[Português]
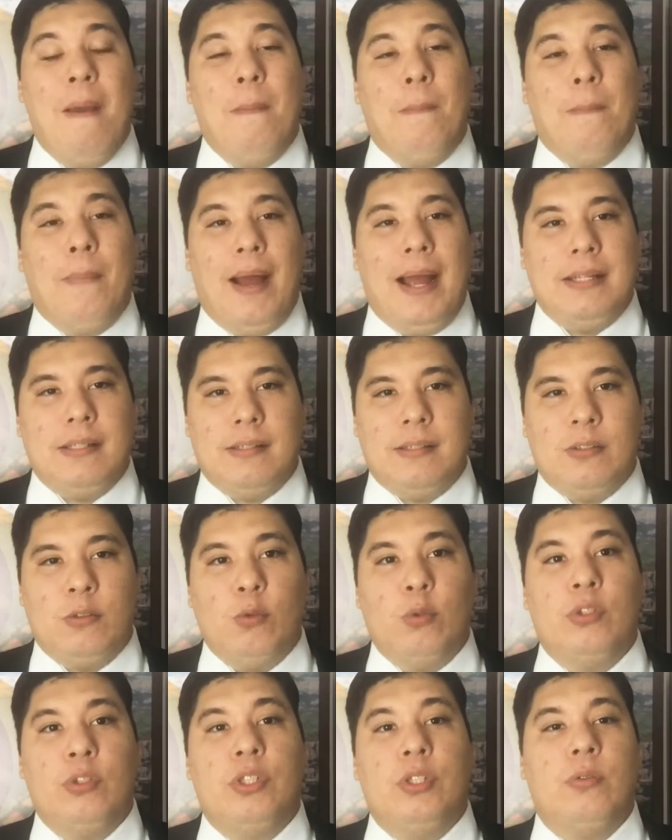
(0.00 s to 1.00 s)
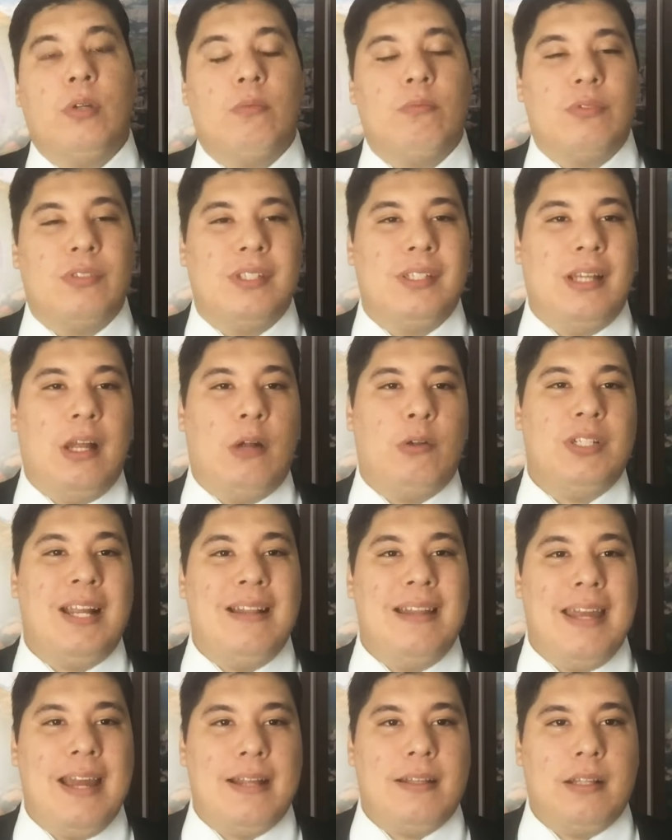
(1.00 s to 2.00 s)
Mas surgiu um sinal de
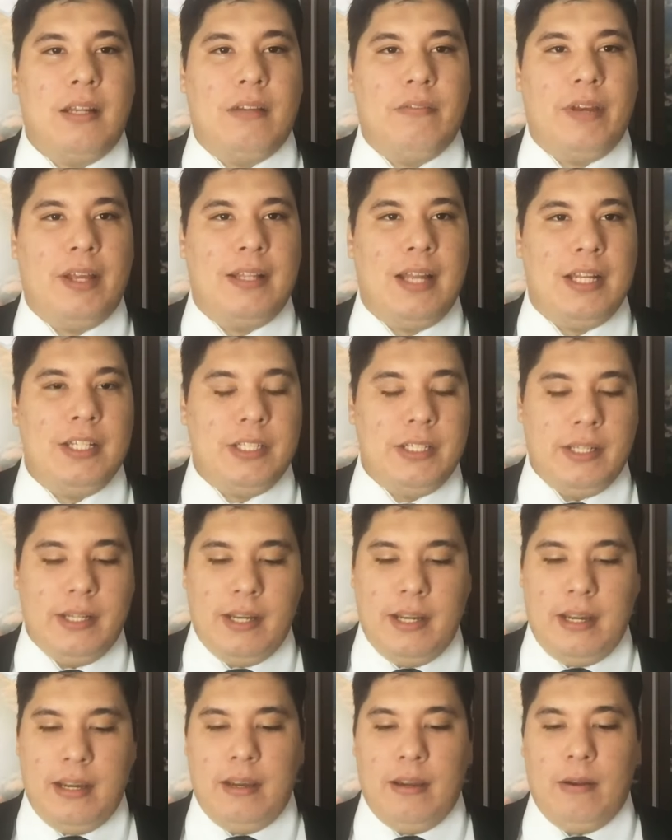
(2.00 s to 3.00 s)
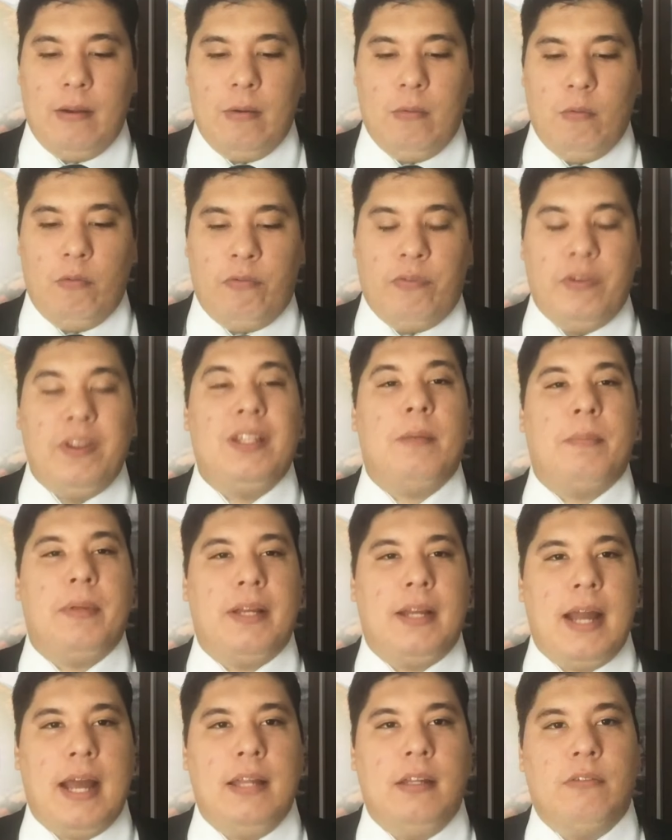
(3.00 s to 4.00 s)
alerta. Na verdade, é, o fim da
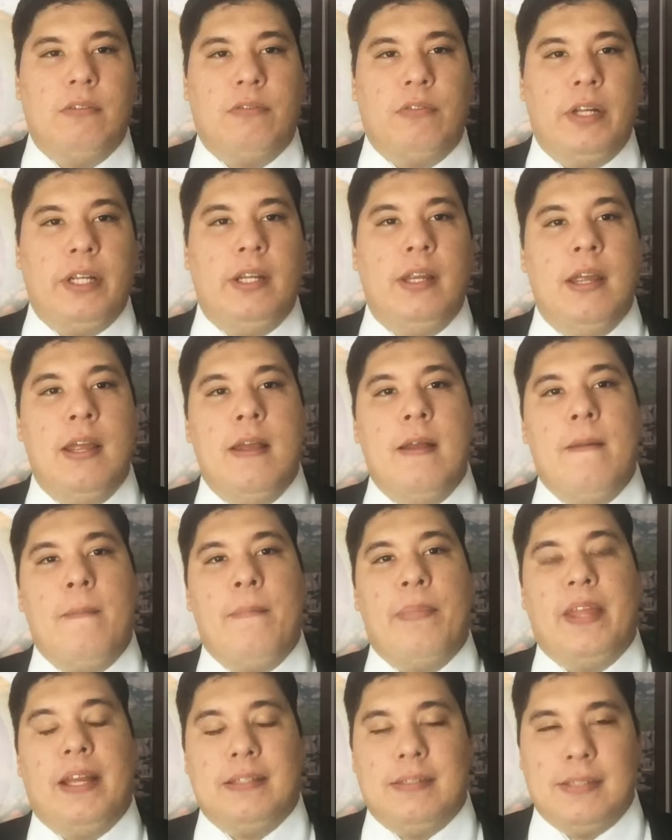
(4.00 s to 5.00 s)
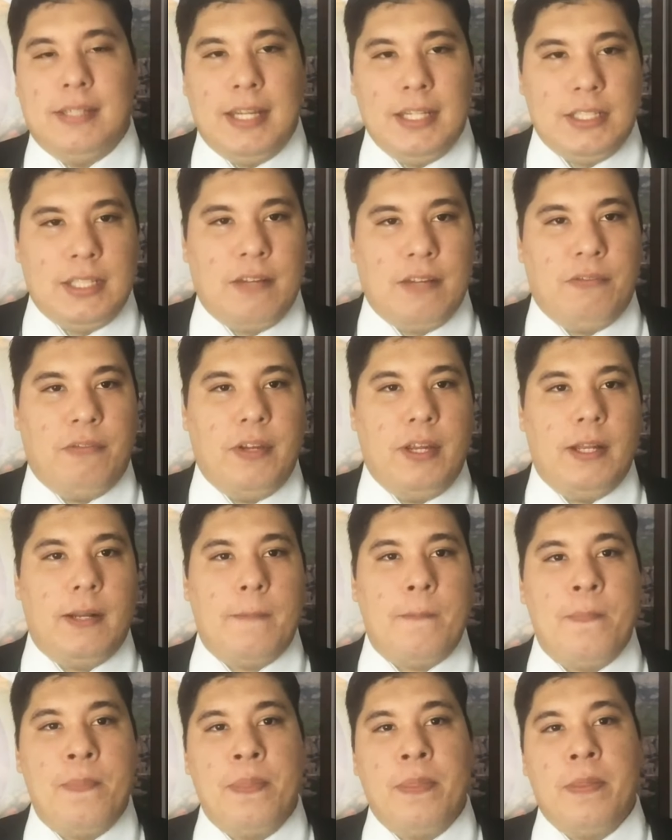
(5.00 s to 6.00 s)
picada foi na
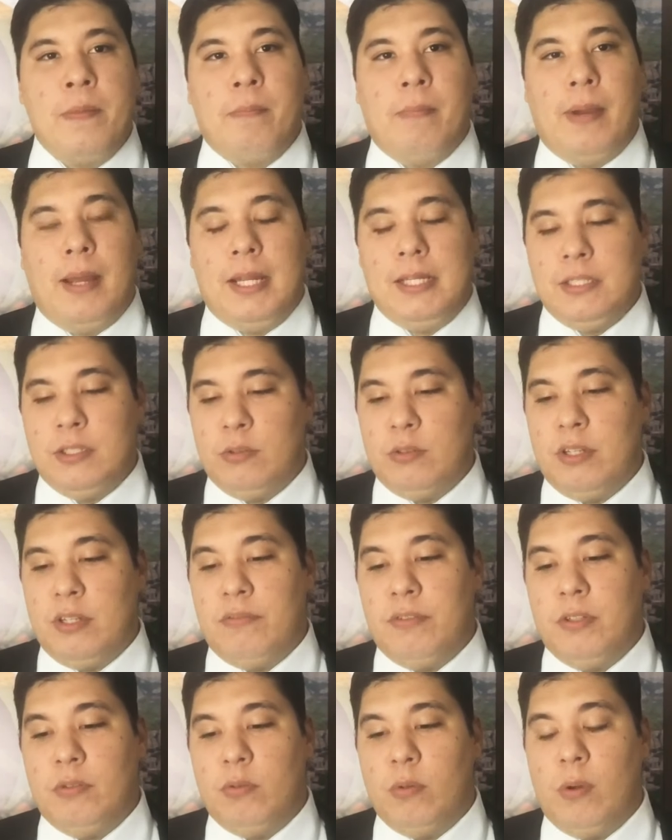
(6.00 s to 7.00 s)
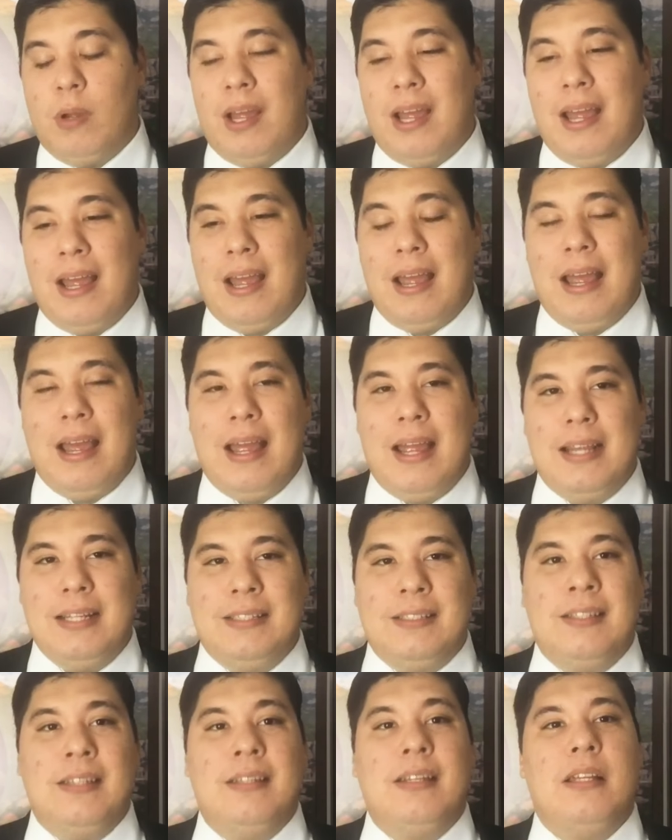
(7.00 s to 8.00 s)
sexta-feira mas devido
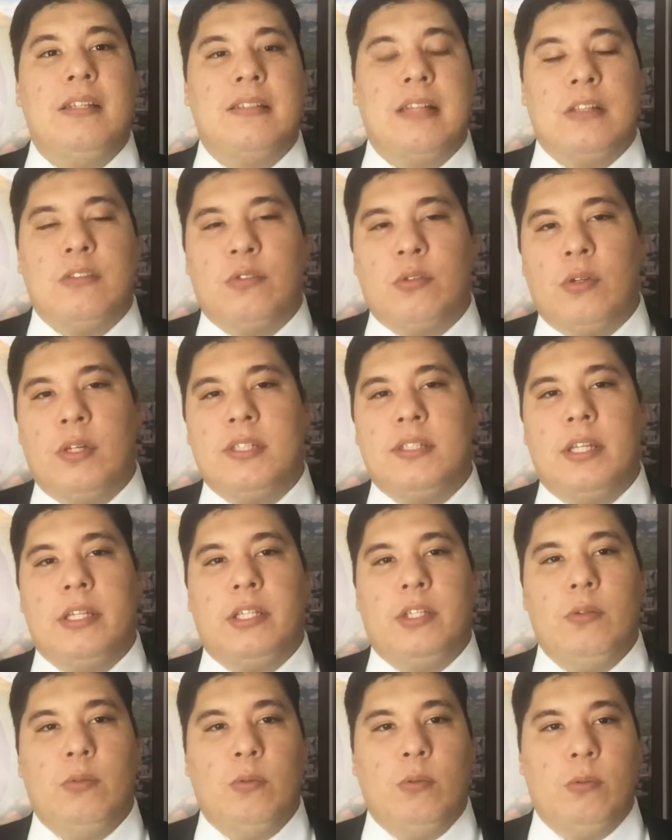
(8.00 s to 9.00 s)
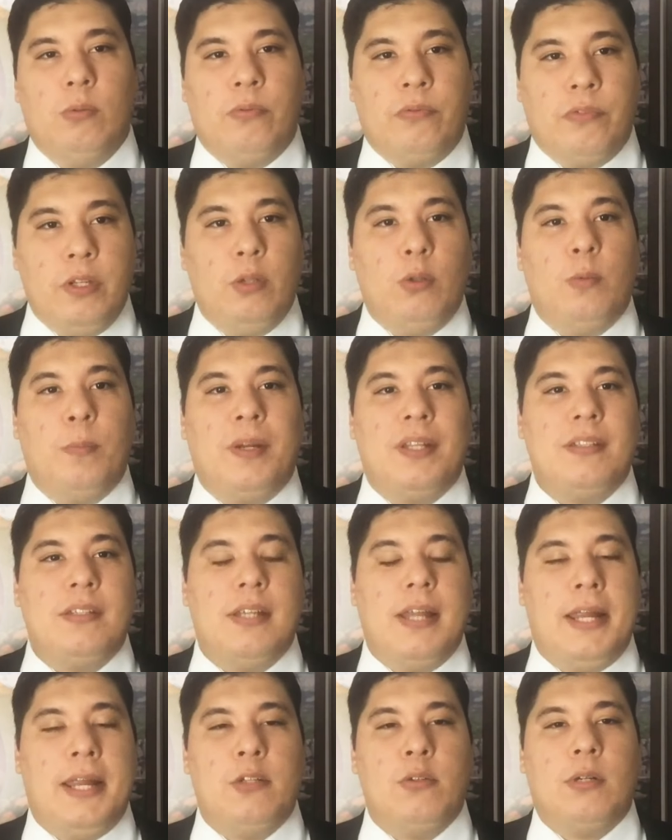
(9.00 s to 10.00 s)
às sinalizações aí que o filho do
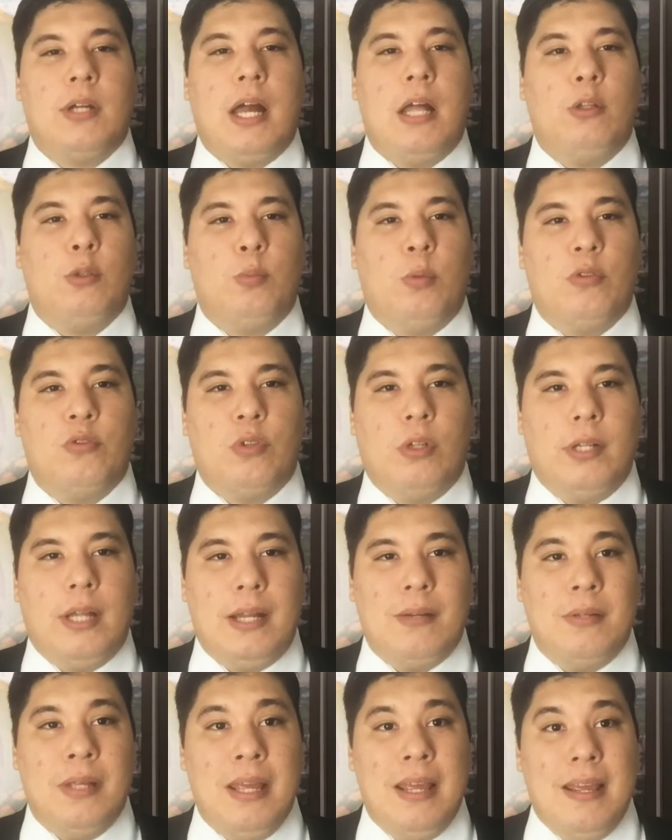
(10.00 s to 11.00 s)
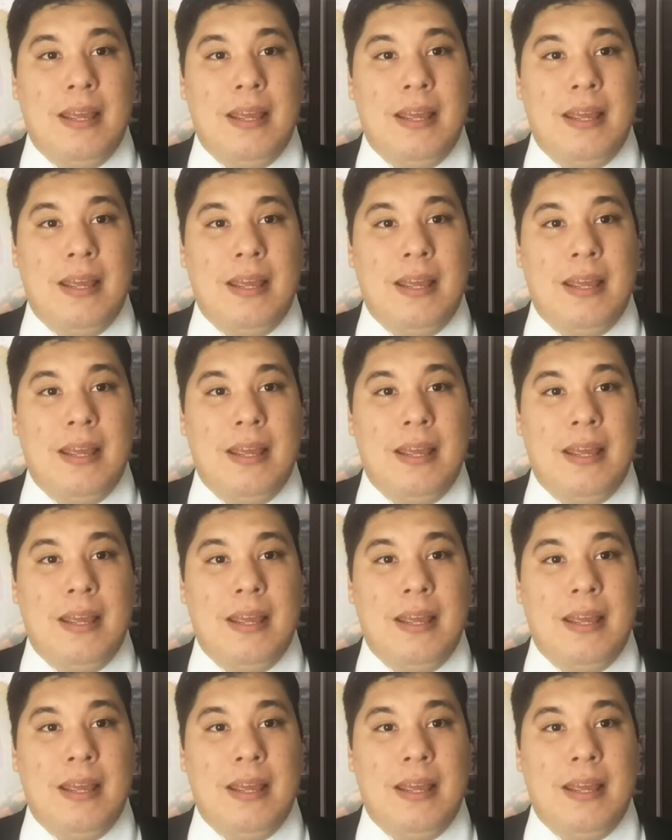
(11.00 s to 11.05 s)
presidente, o Carlos Bolsonaro,